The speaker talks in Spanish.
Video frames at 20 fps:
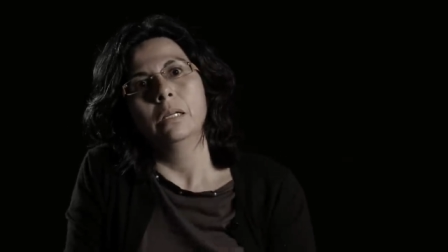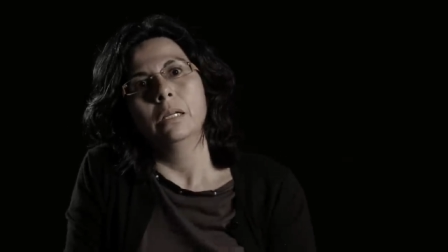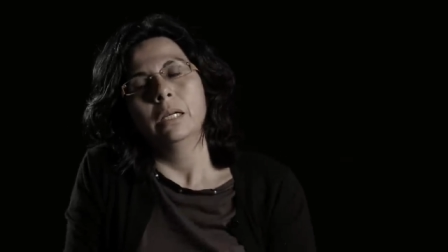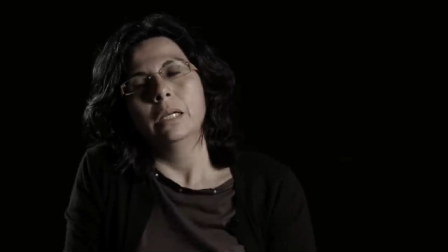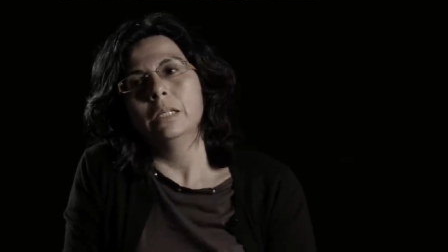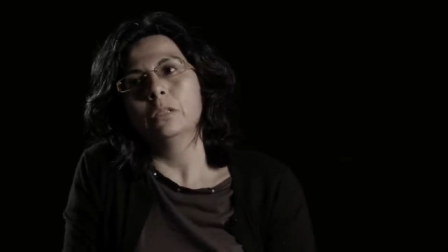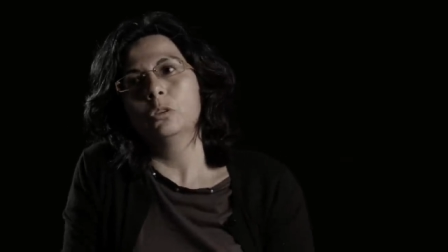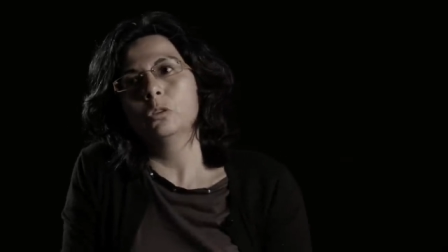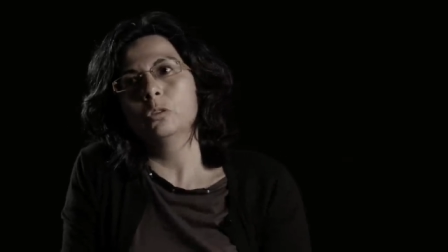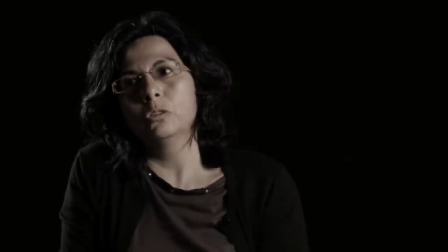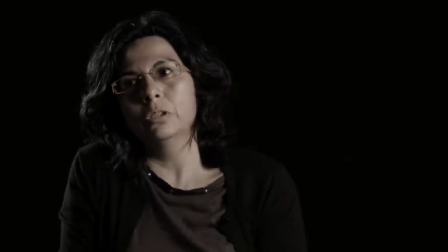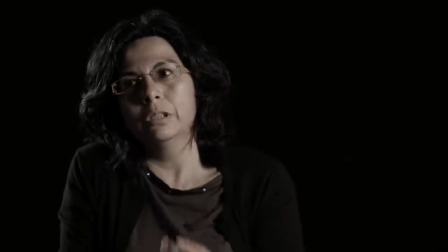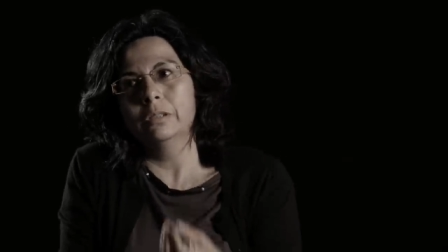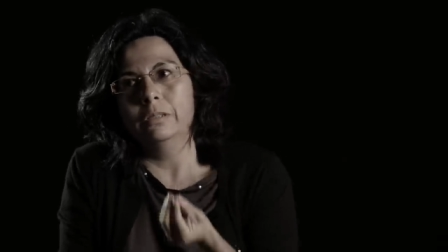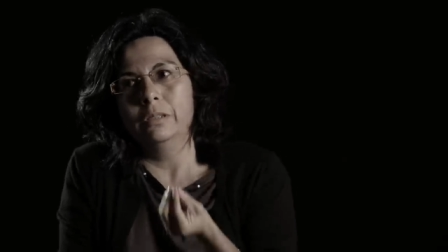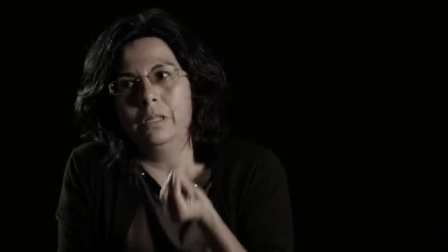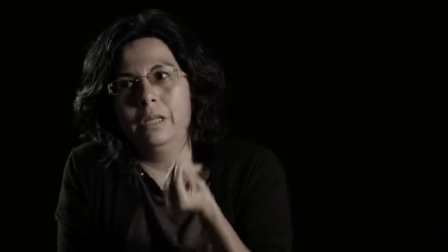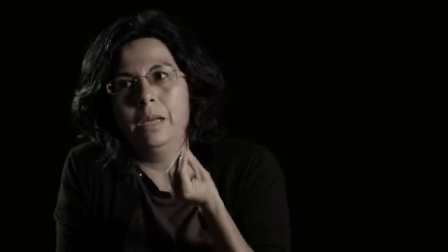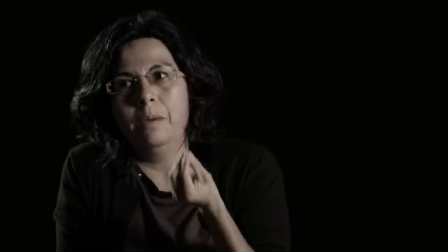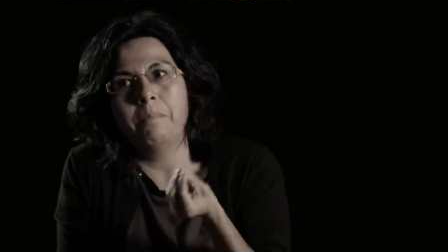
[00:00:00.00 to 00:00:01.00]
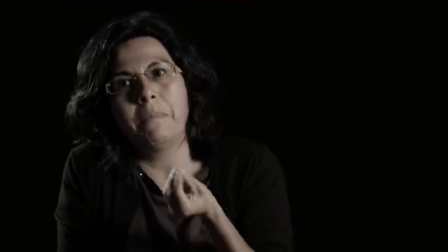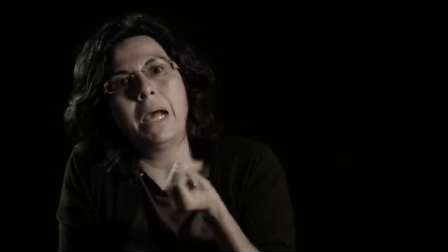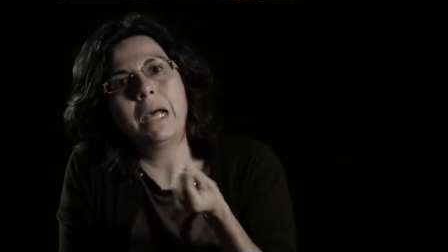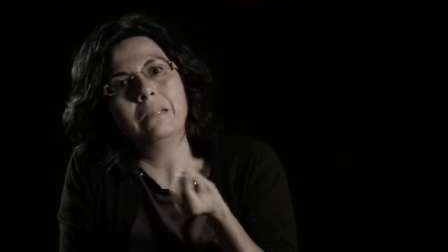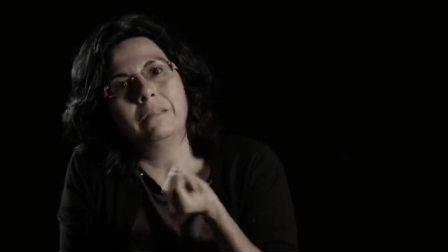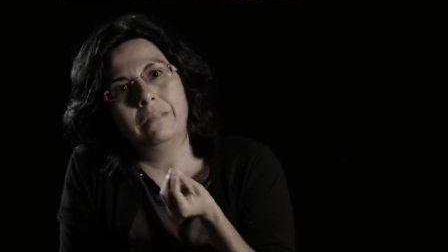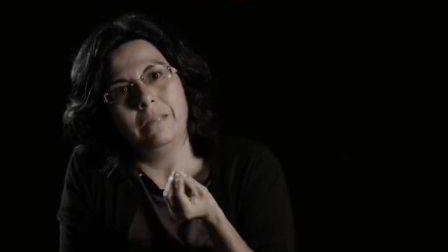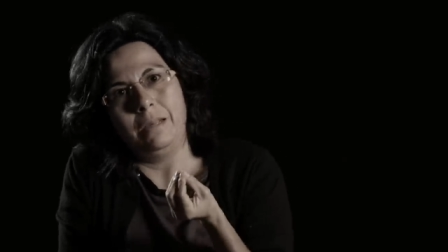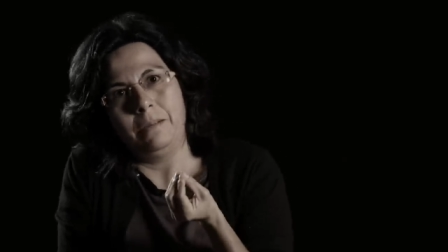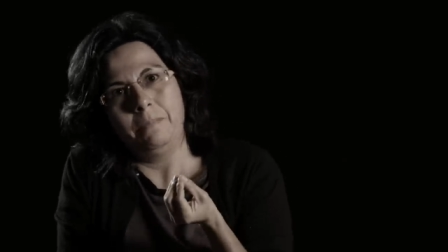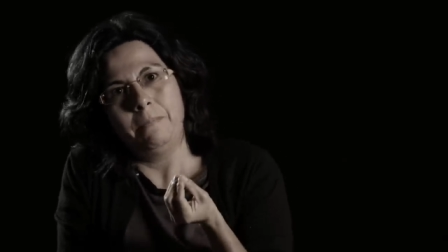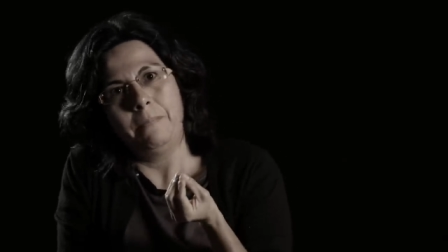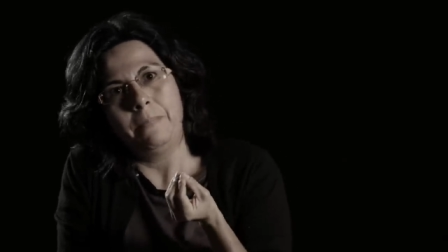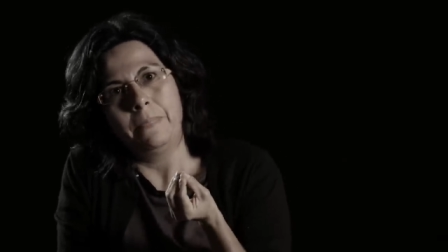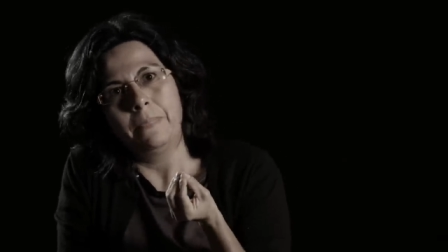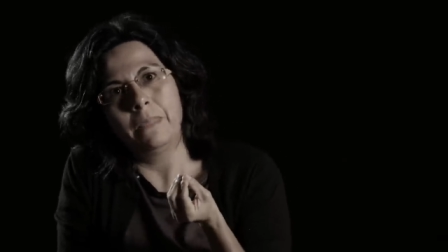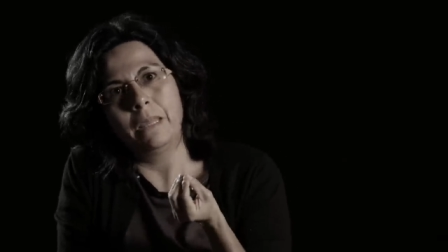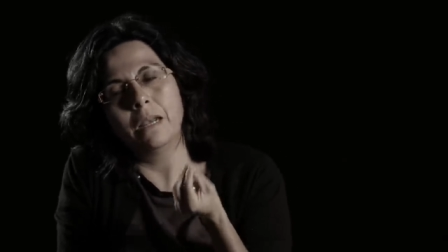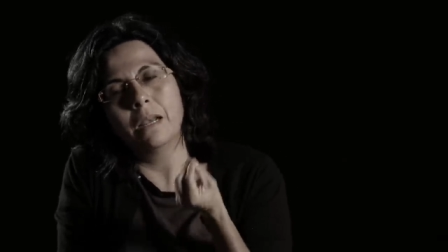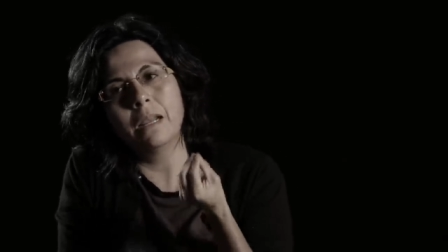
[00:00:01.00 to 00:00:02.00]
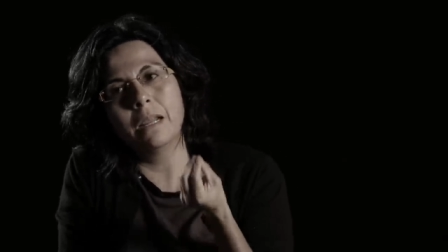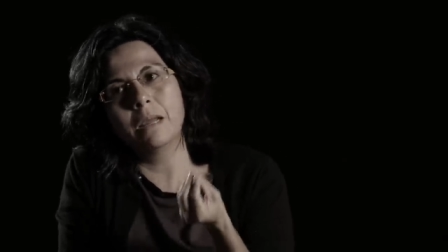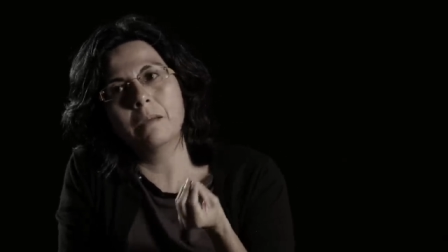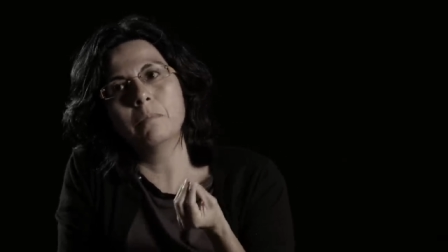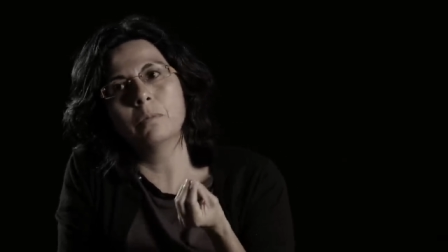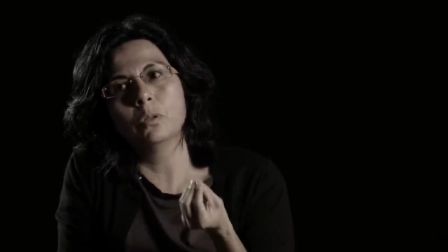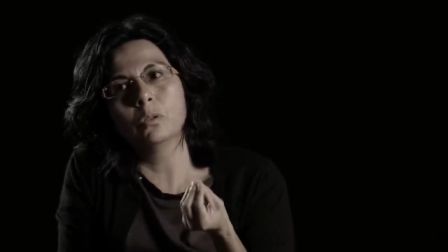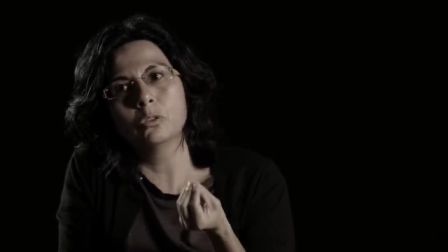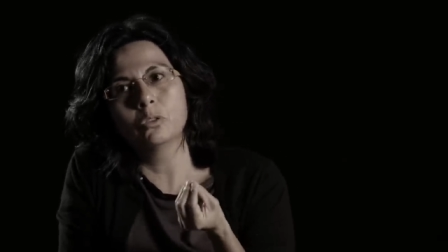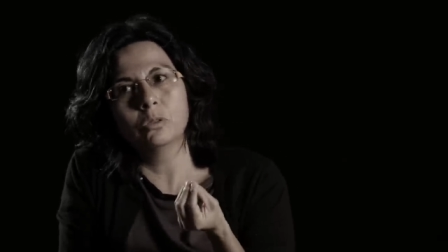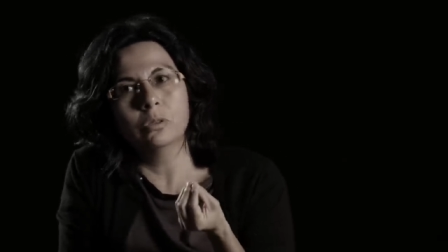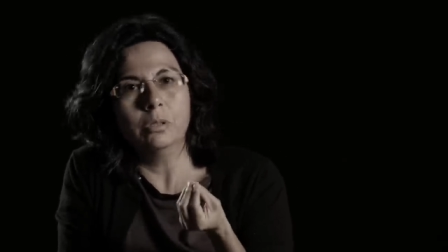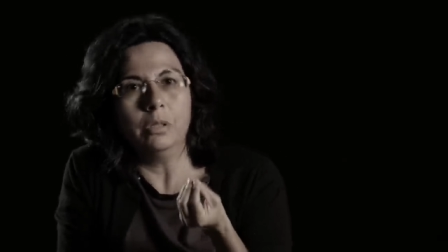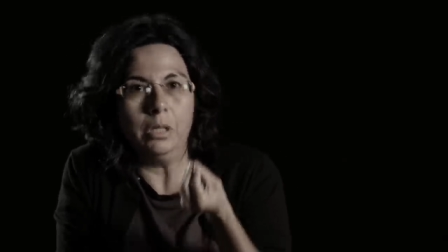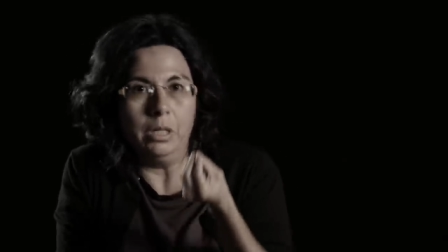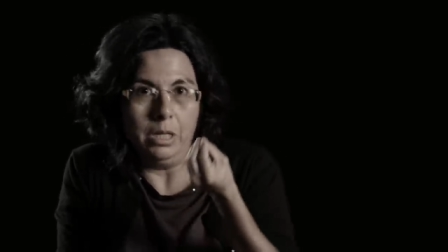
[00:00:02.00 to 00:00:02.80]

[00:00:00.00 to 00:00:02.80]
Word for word: Entonces, ¿qué pasa? Tenemos,